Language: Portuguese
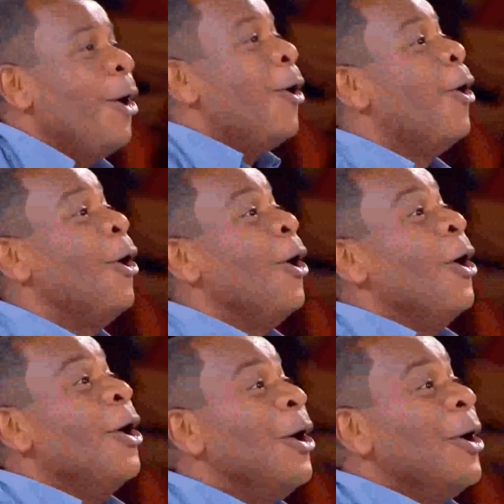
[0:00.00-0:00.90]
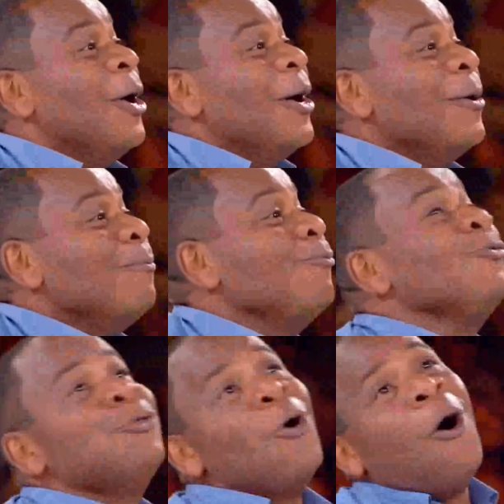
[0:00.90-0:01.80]
um acontecimento na sua vida.
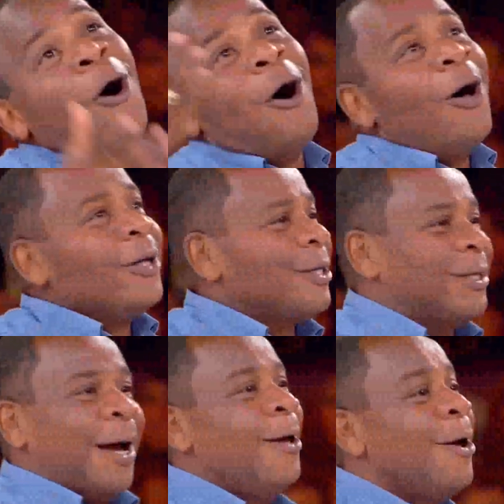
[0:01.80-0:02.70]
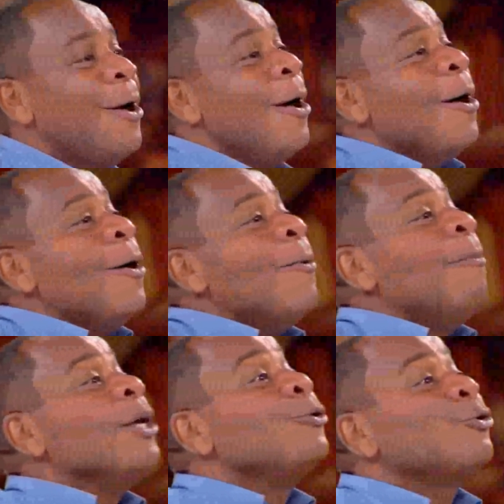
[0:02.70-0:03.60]
Nossa! Desculpa.
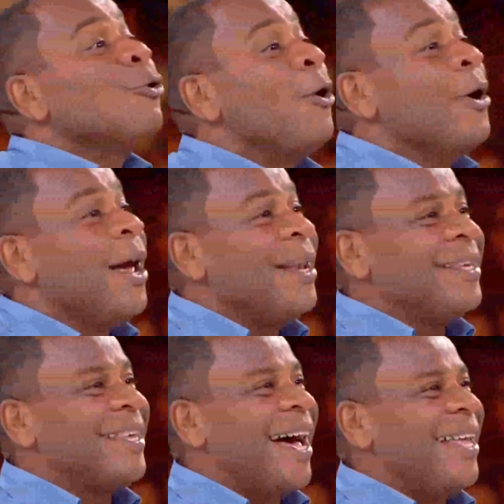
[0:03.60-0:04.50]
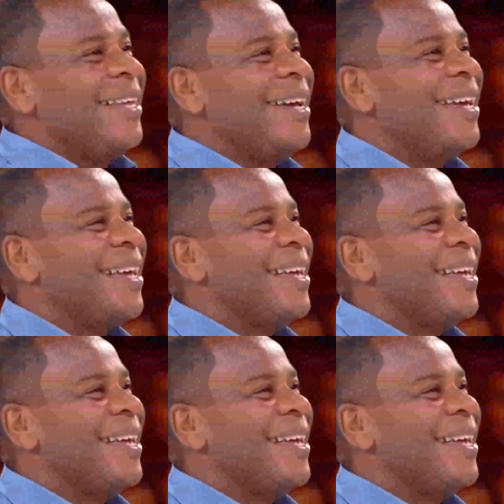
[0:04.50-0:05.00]
Mas um sonho realizado.